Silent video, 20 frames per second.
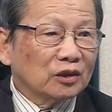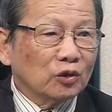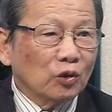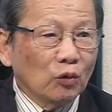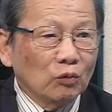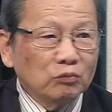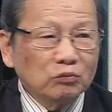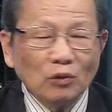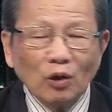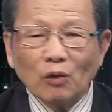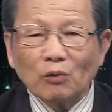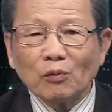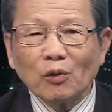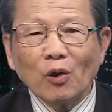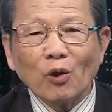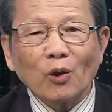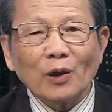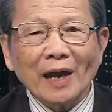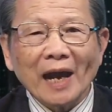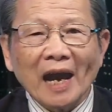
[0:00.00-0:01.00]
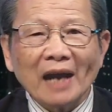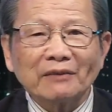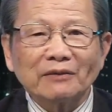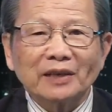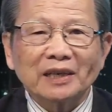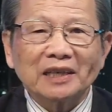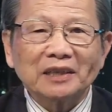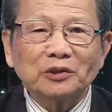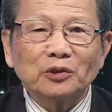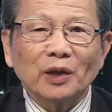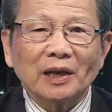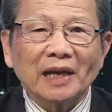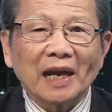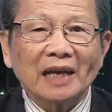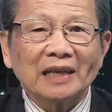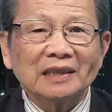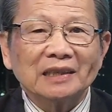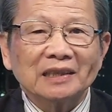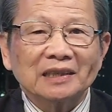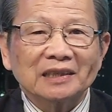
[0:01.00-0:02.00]
cũng ủng hộ nga về cái chuyện
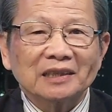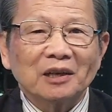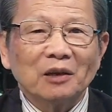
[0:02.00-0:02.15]
này